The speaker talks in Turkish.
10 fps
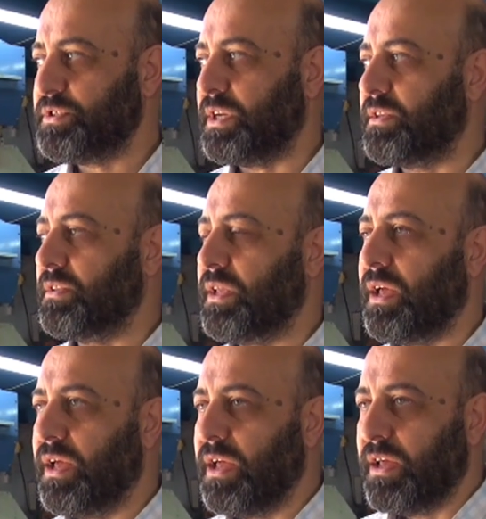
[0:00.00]
bir
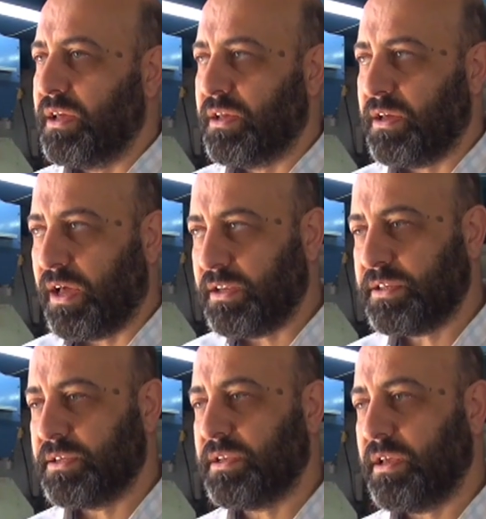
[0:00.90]
şekilde e,
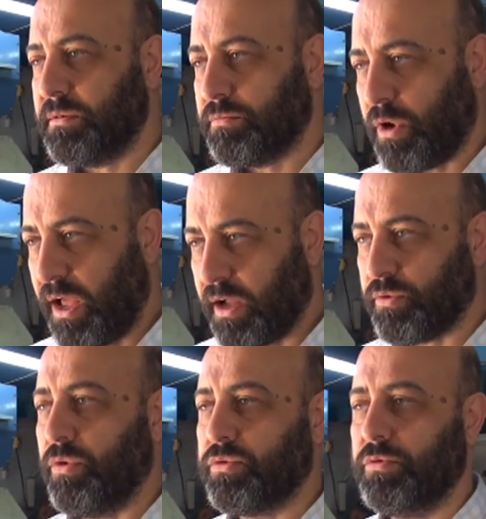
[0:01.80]
herkese bu
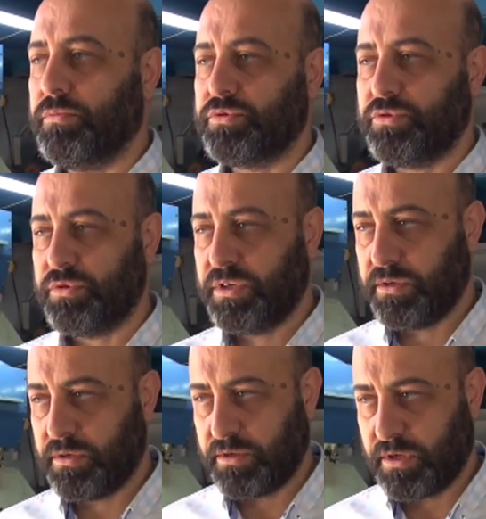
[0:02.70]
ayakta olduğumuzu,
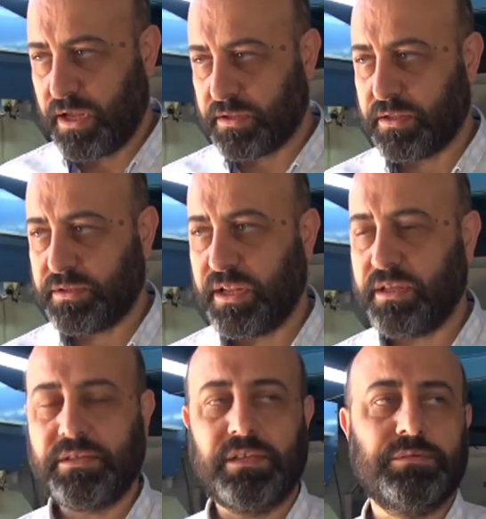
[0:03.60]
e, ayakta
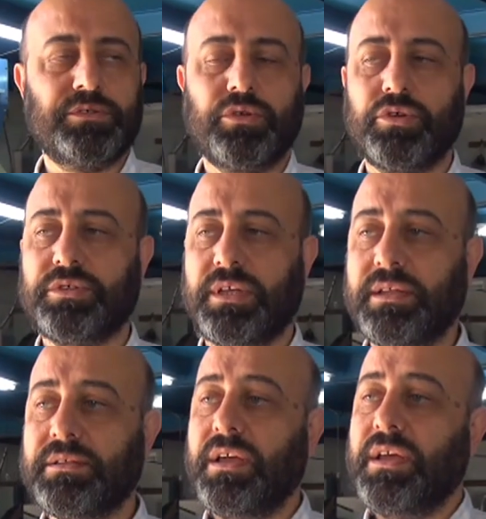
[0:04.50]
direndiğimizi
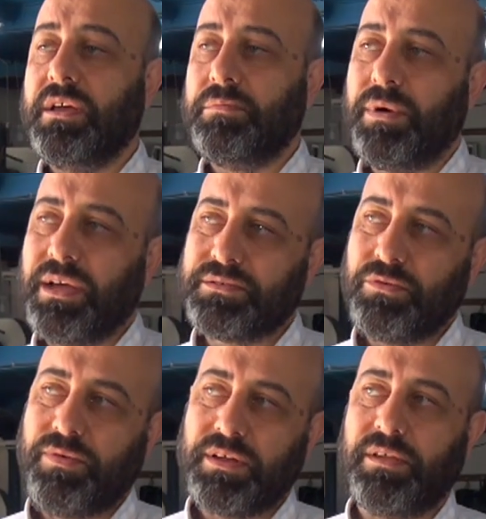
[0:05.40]
gösteren bazı
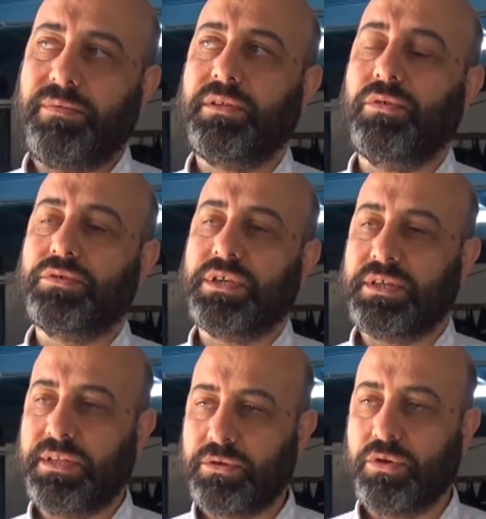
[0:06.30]
ufak tefek de olsa
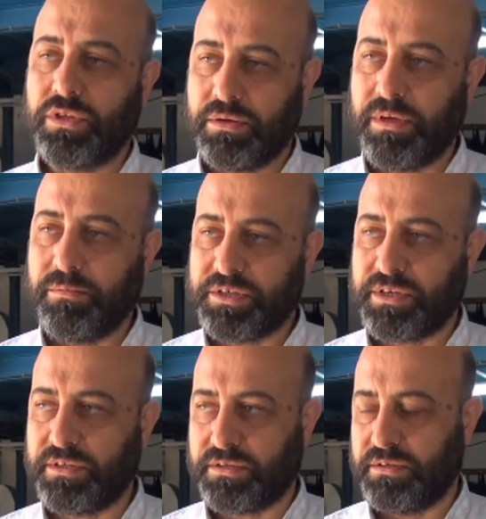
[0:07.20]
şeyler göndermeye
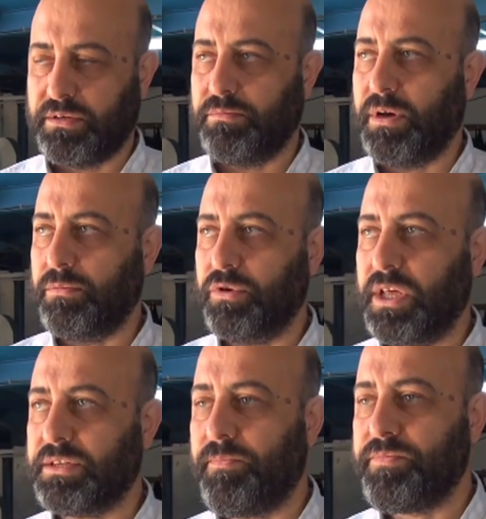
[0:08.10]
başladık e,
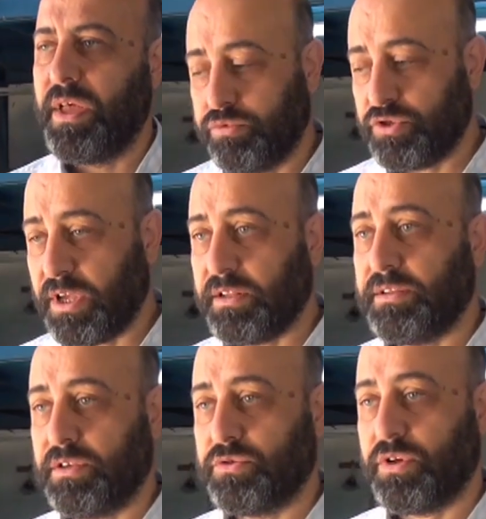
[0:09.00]
mamuller. Bu
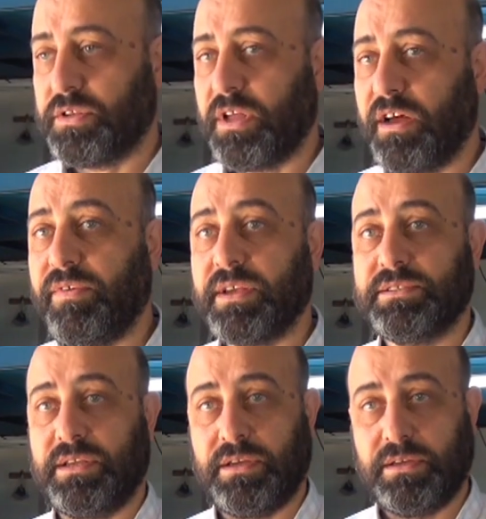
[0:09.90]
saatten sonra daha
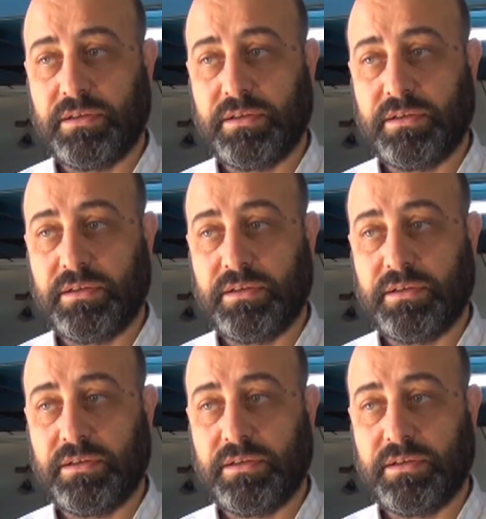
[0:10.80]
fazla